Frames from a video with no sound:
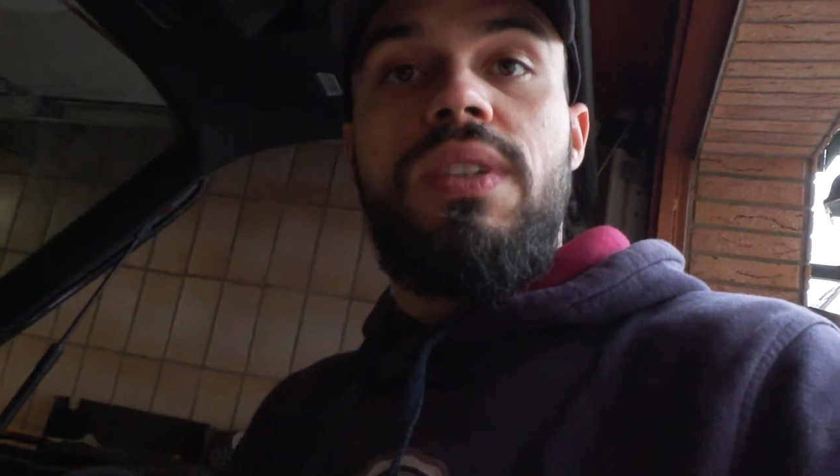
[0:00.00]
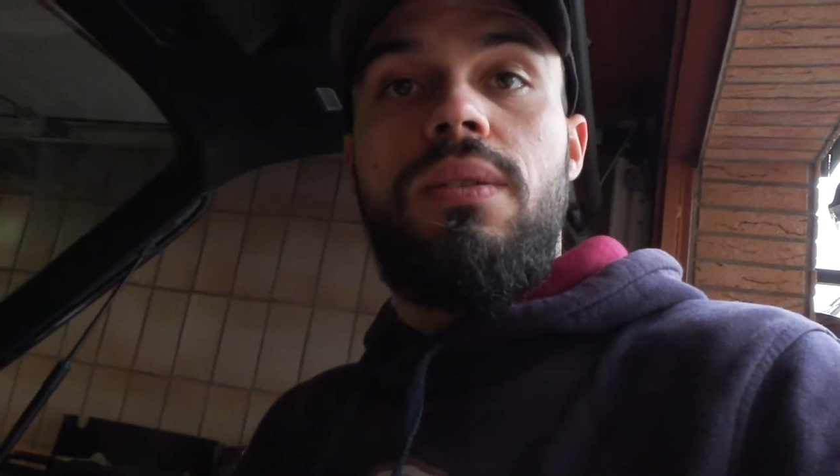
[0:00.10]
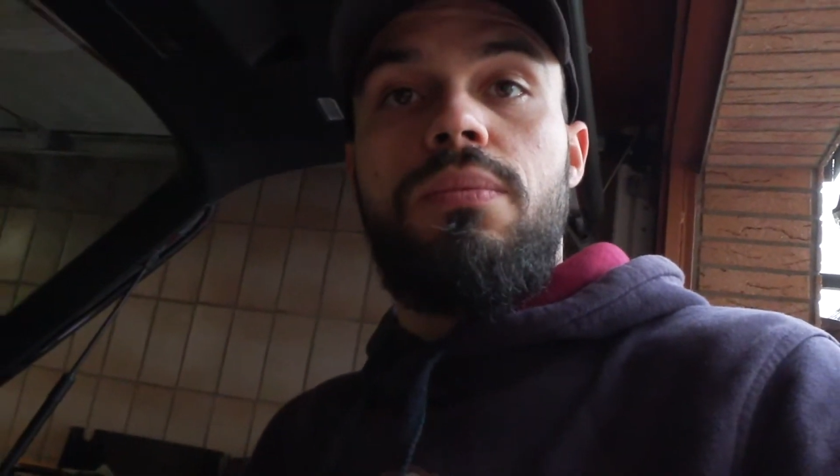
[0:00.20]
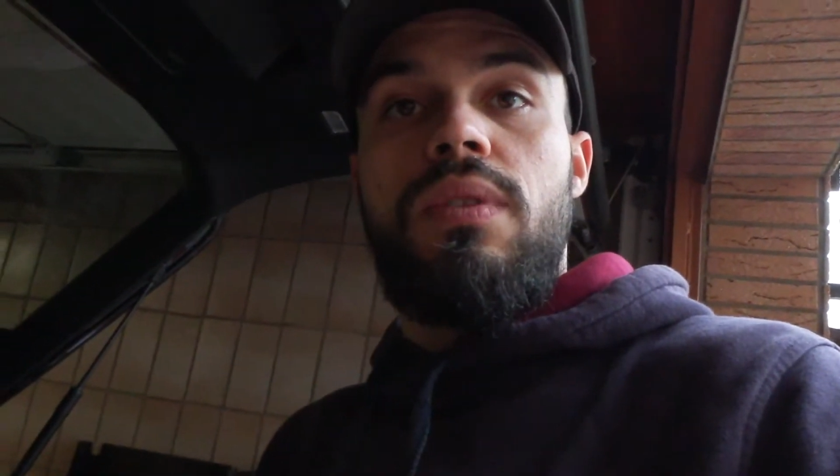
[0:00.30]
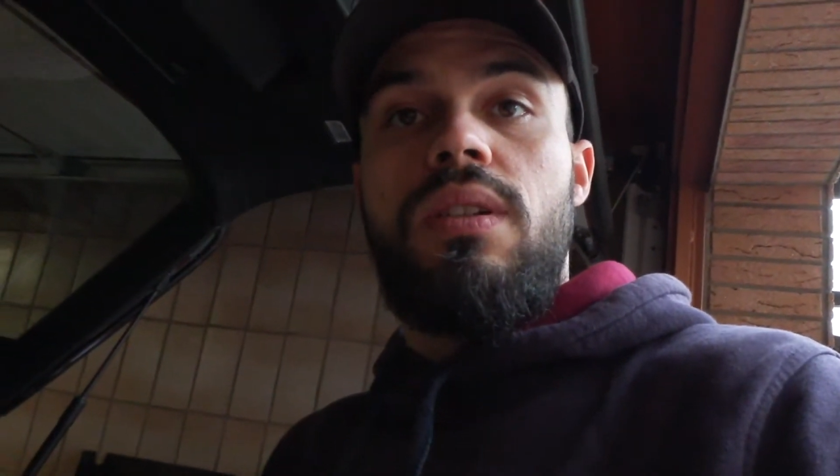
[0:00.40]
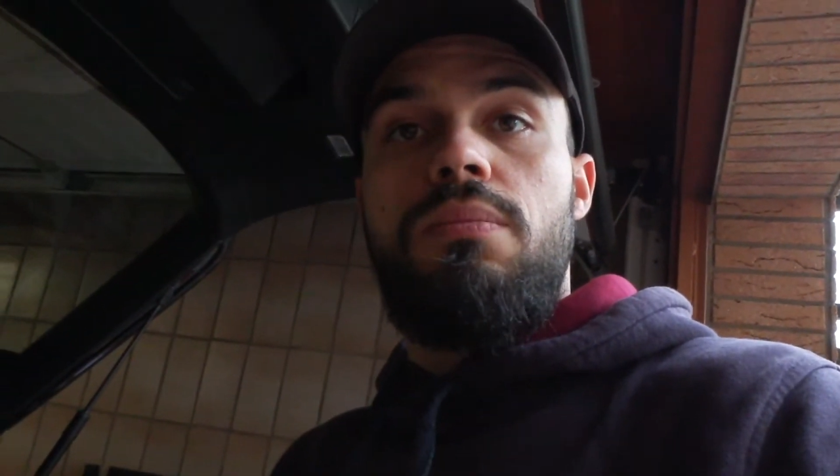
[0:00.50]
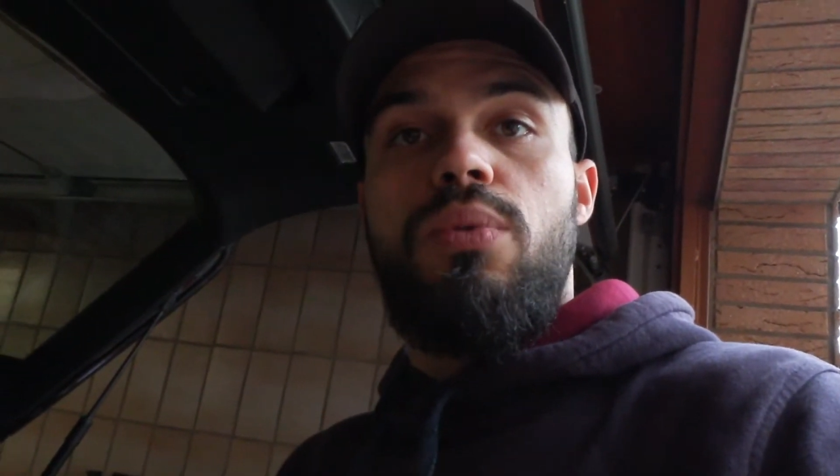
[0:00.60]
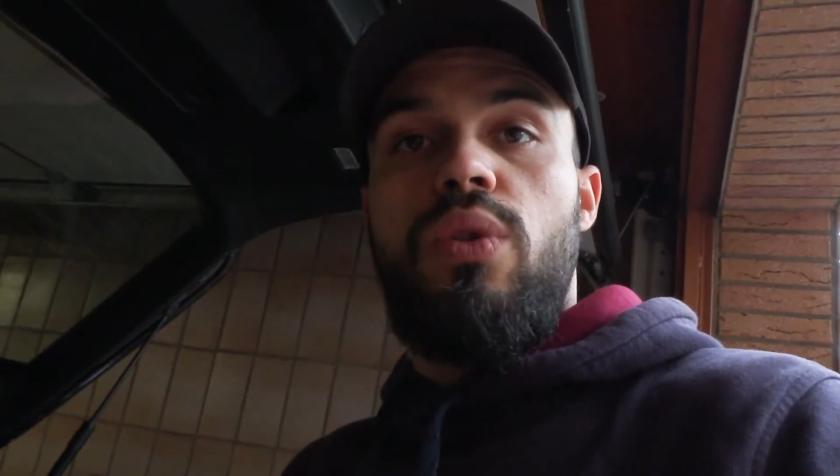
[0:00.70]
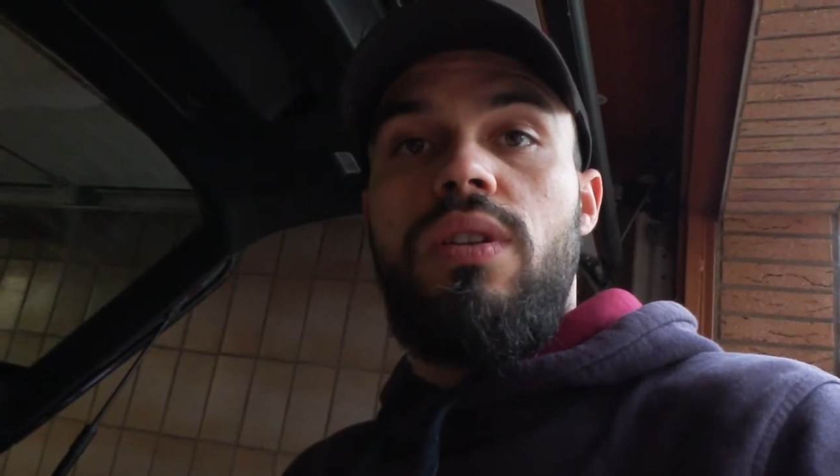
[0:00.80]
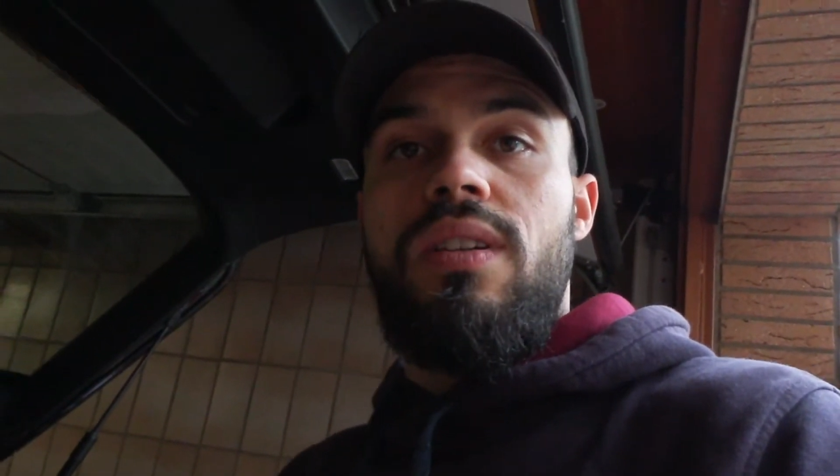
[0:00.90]
im
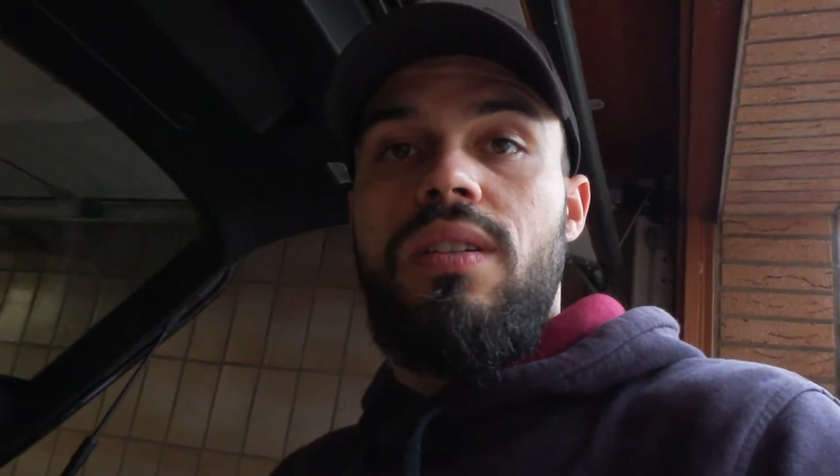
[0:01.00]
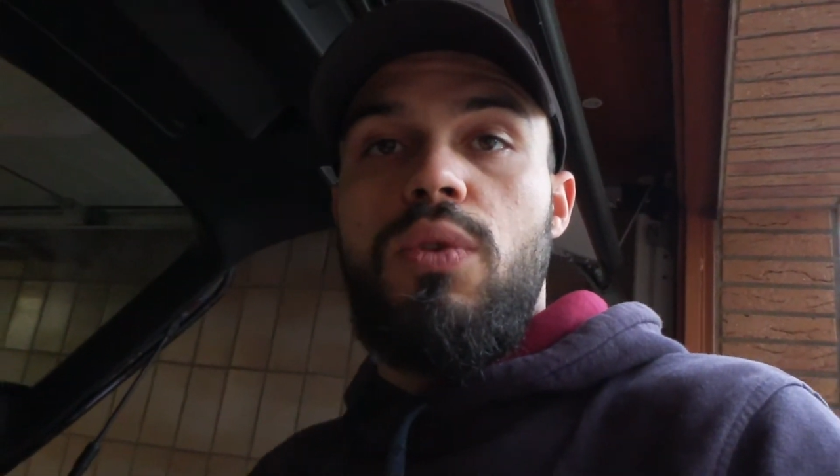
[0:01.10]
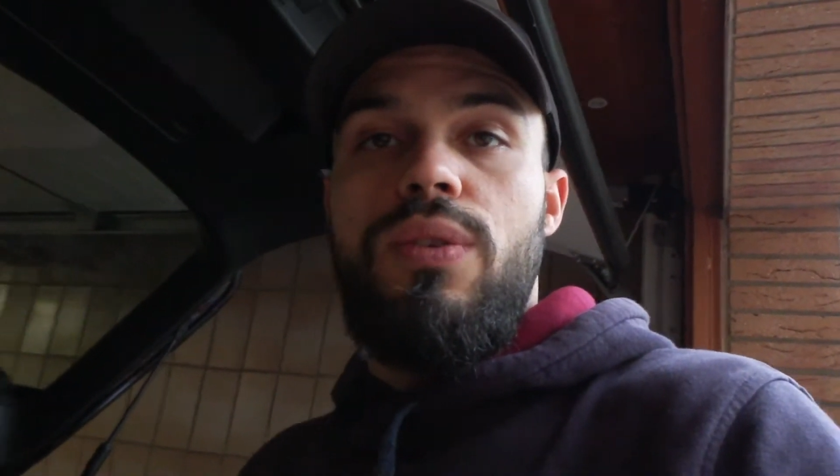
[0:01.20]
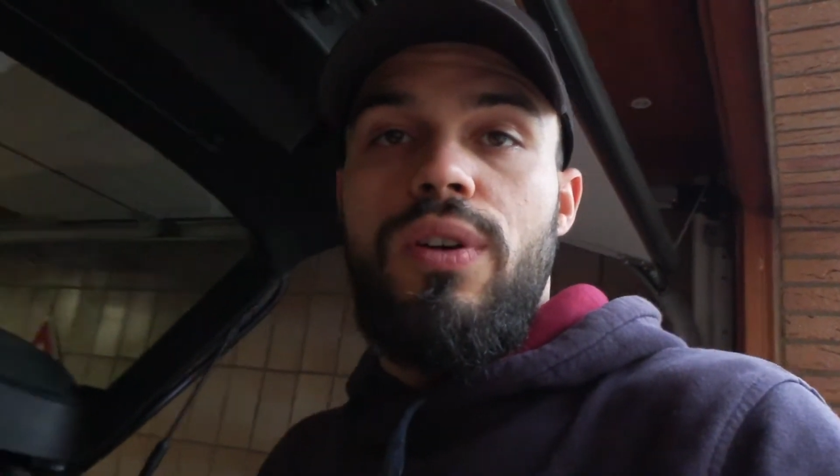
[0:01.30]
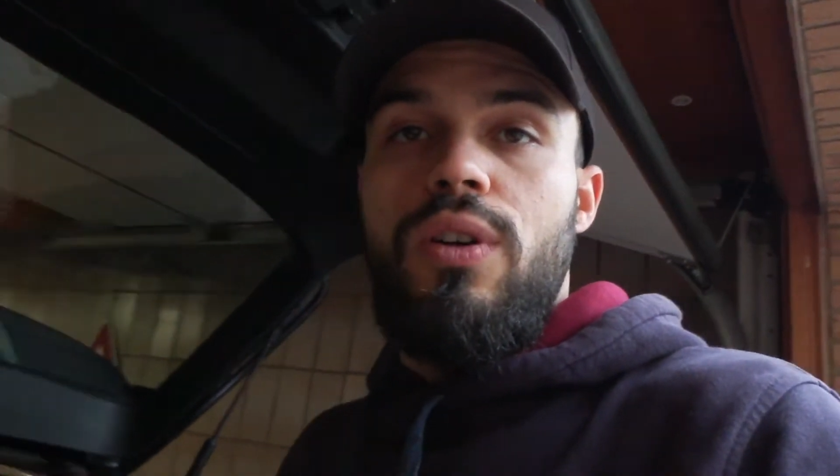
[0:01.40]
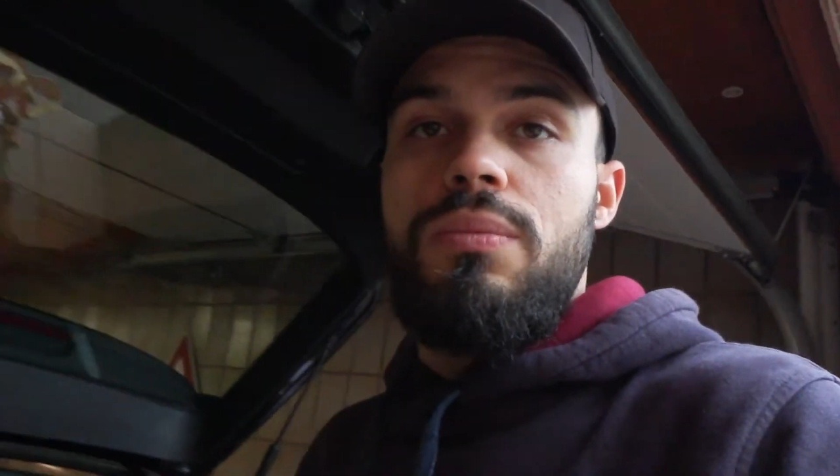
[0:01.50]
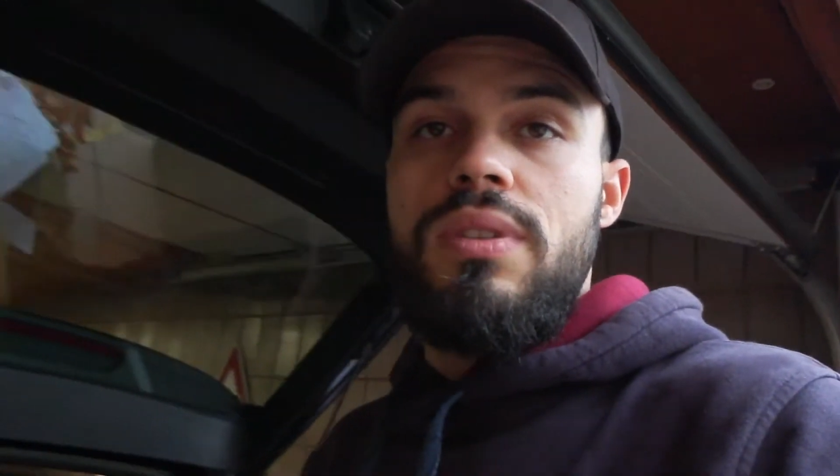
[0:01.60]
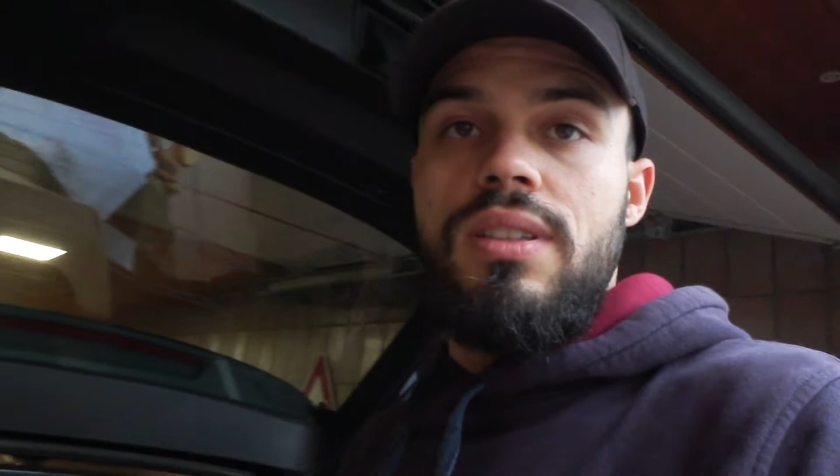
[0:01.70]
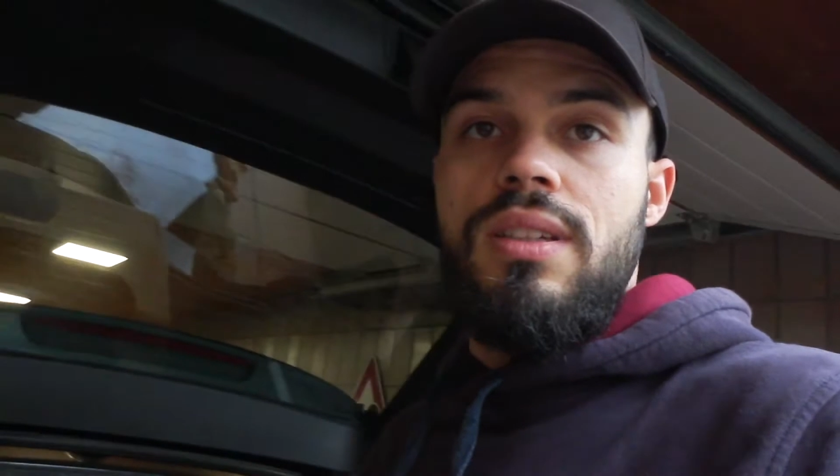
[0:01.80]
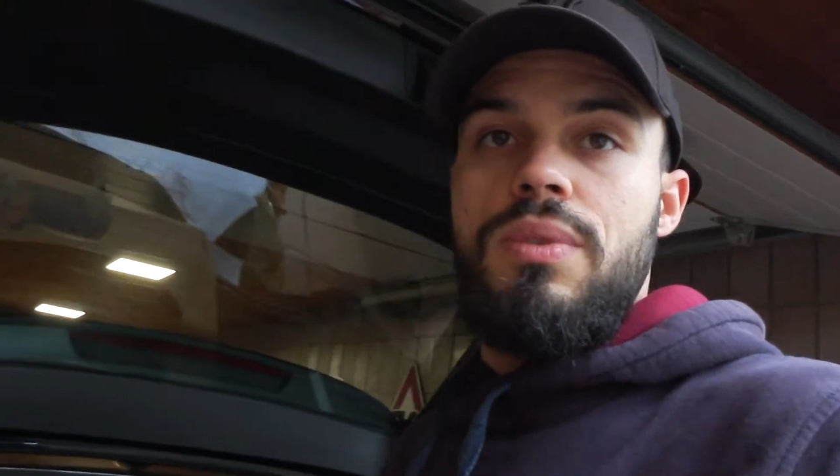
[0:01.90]
Boden drin im Kofferraum,
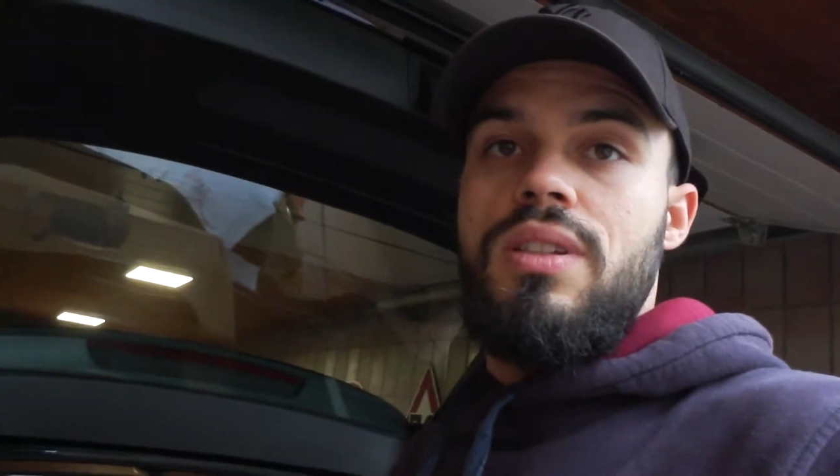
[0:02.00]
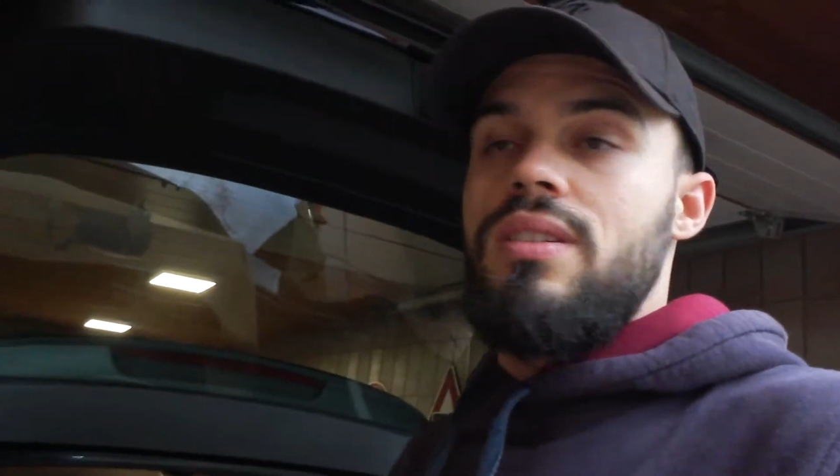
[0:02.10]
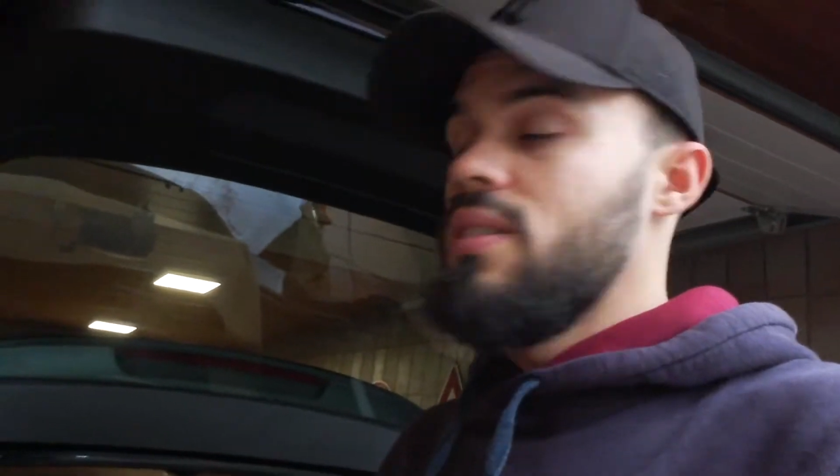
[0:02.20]
damit die